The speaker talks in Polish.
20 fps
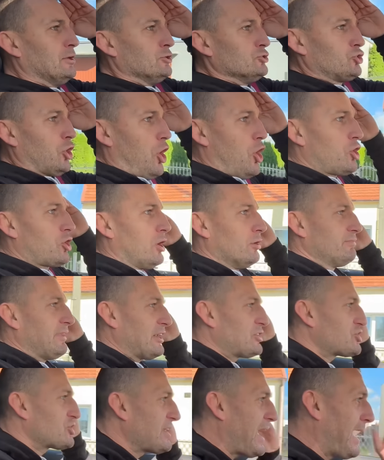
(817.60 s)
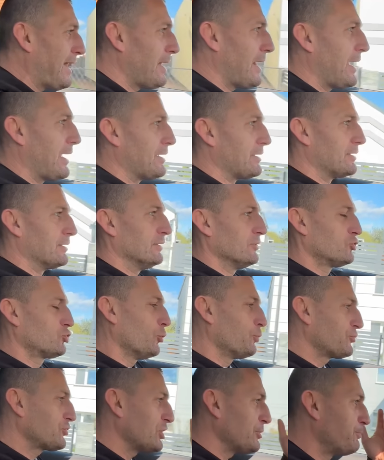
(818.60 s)
To oglądać dalej,
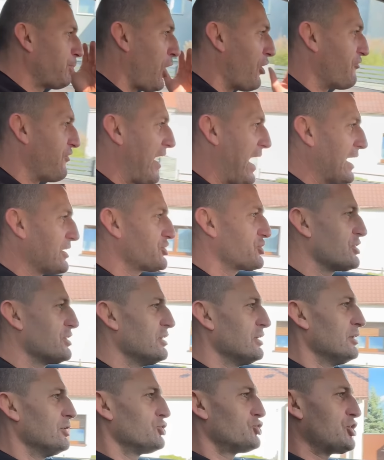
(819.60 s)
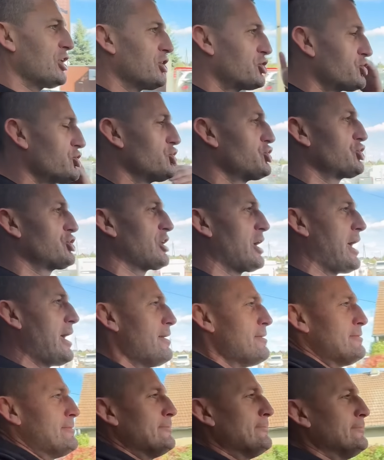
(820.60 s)
subskrybować, cieszyć się
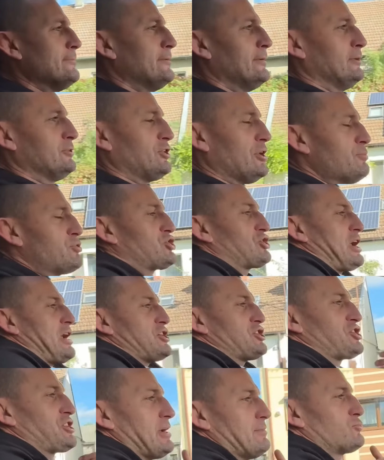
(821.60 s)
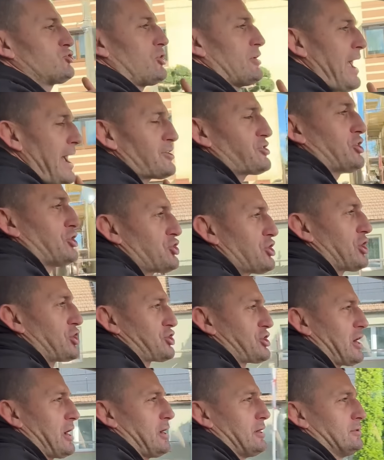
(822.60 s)
tym szczęściem, co ja się
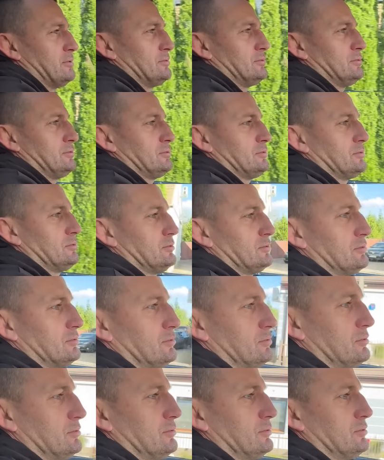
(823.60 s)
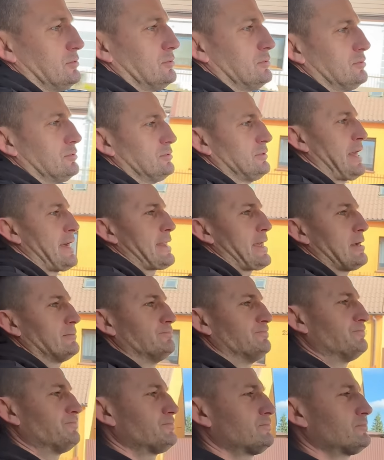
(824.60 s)
cieszę. Nara.